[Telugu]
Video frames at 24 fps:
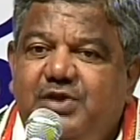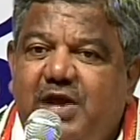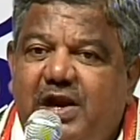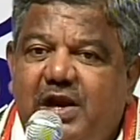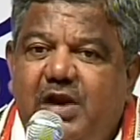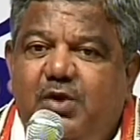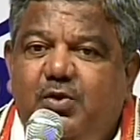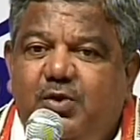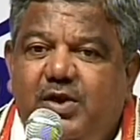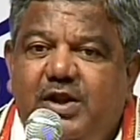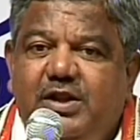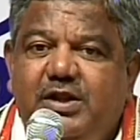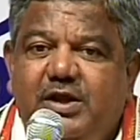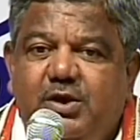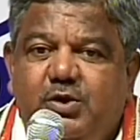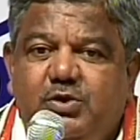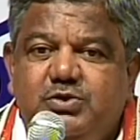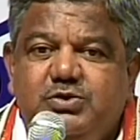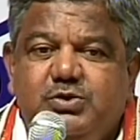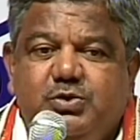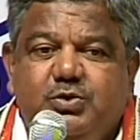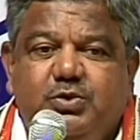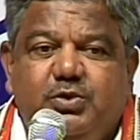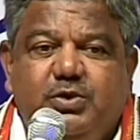తల్లి ఉన్నది
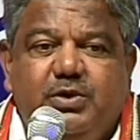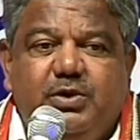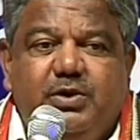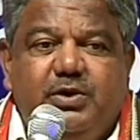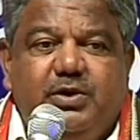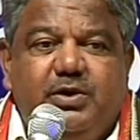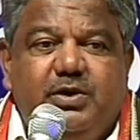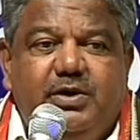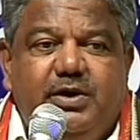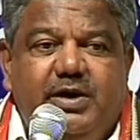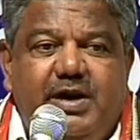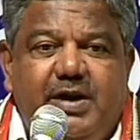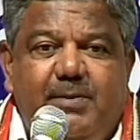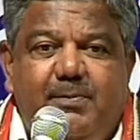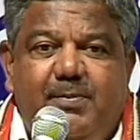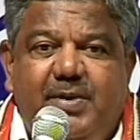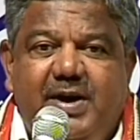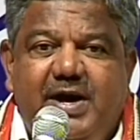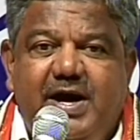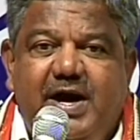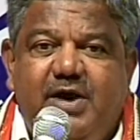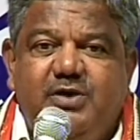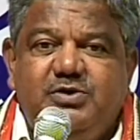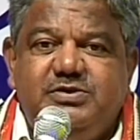ఈరోజు డెబ్బై
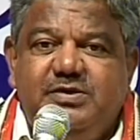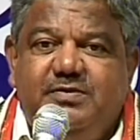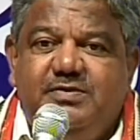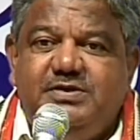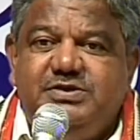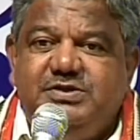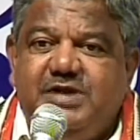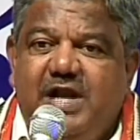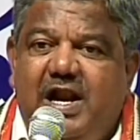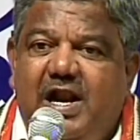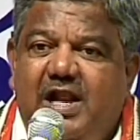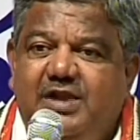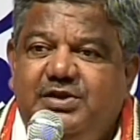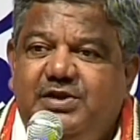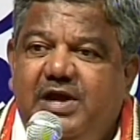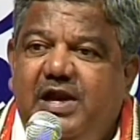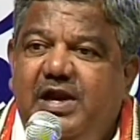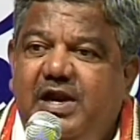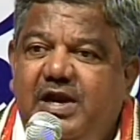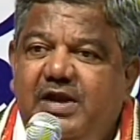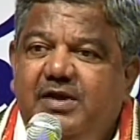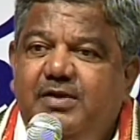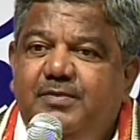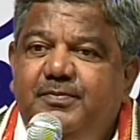ఆరు సంవత్సరాల
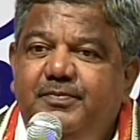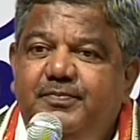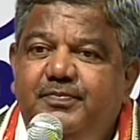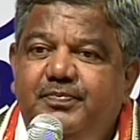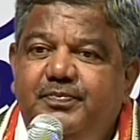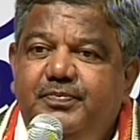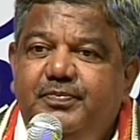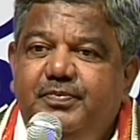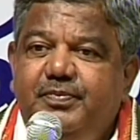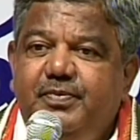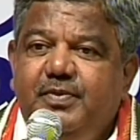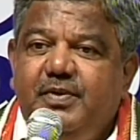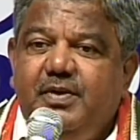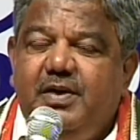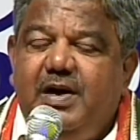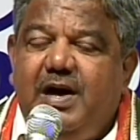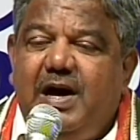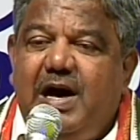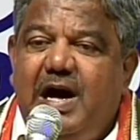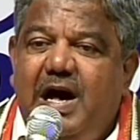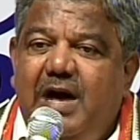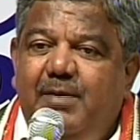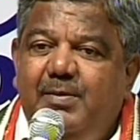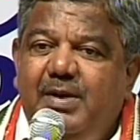తల్లి
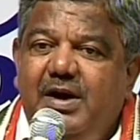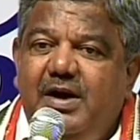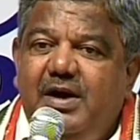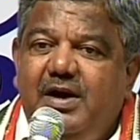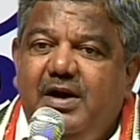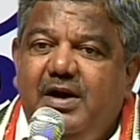ఆమె